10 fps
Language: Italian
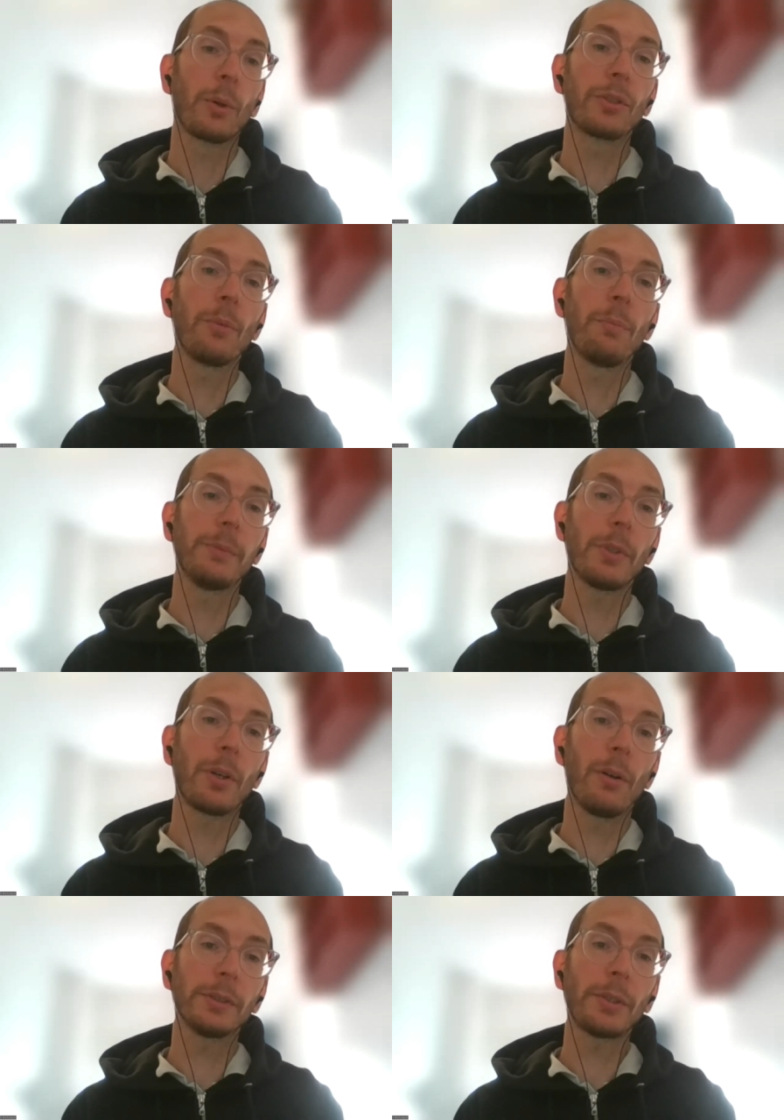Questo primo
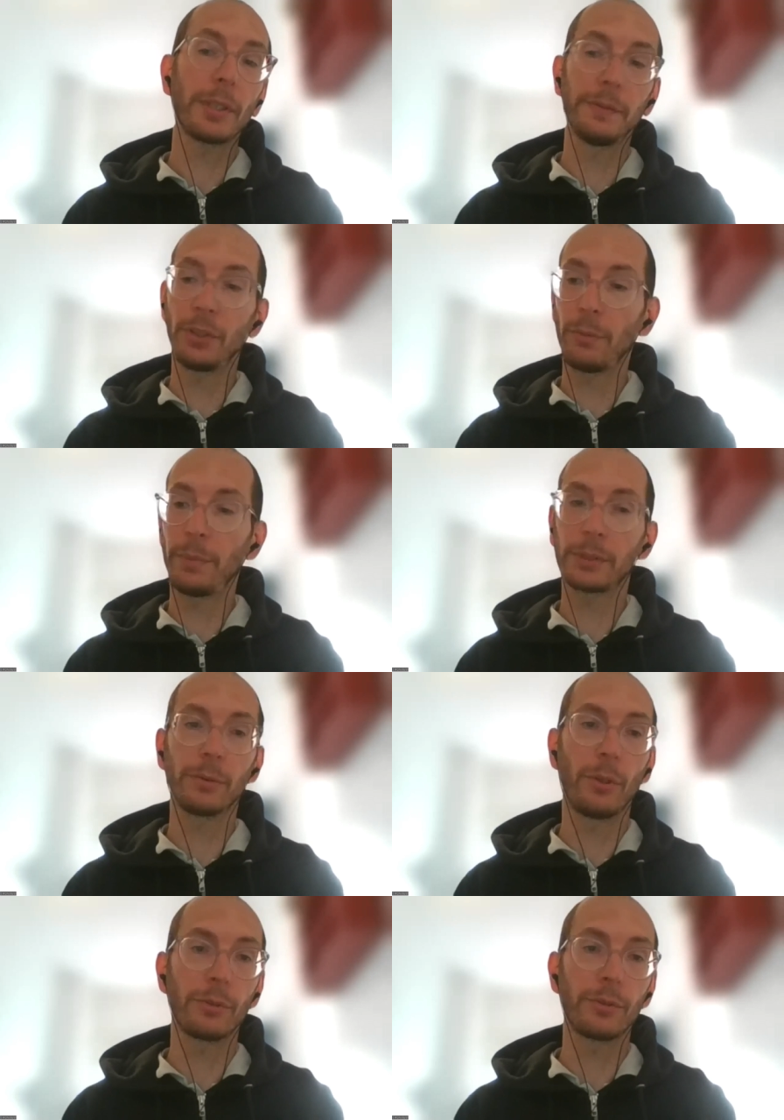incontro è servito per
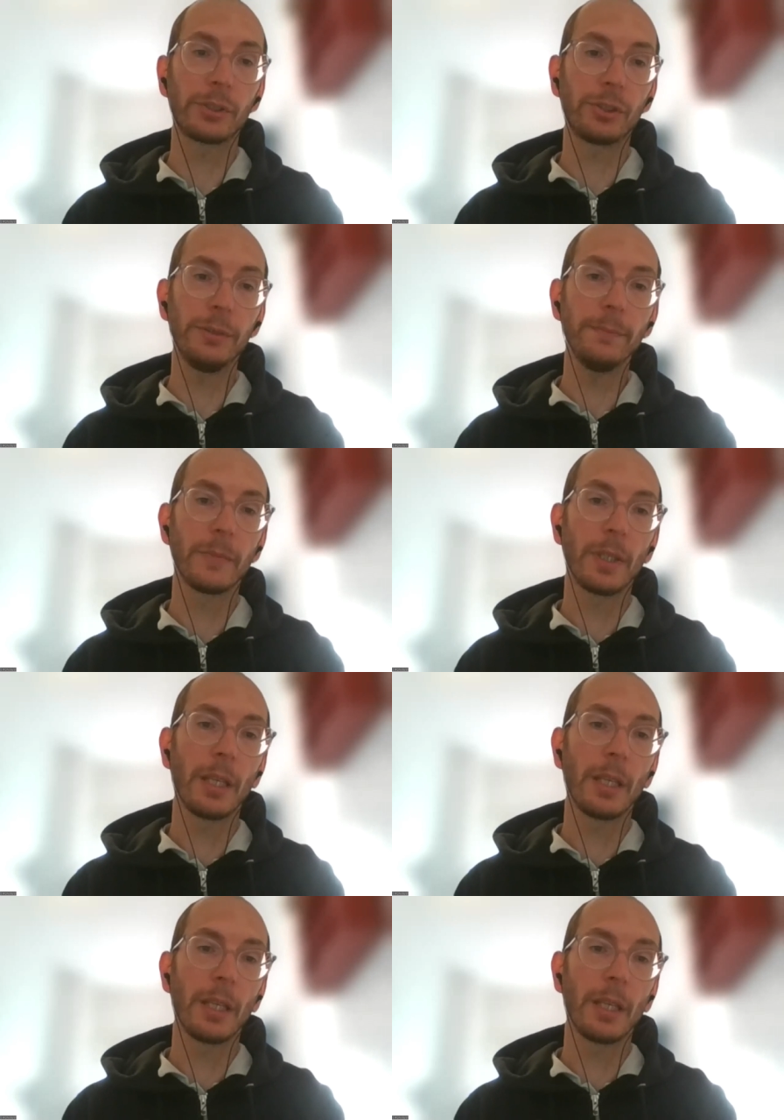conoscerci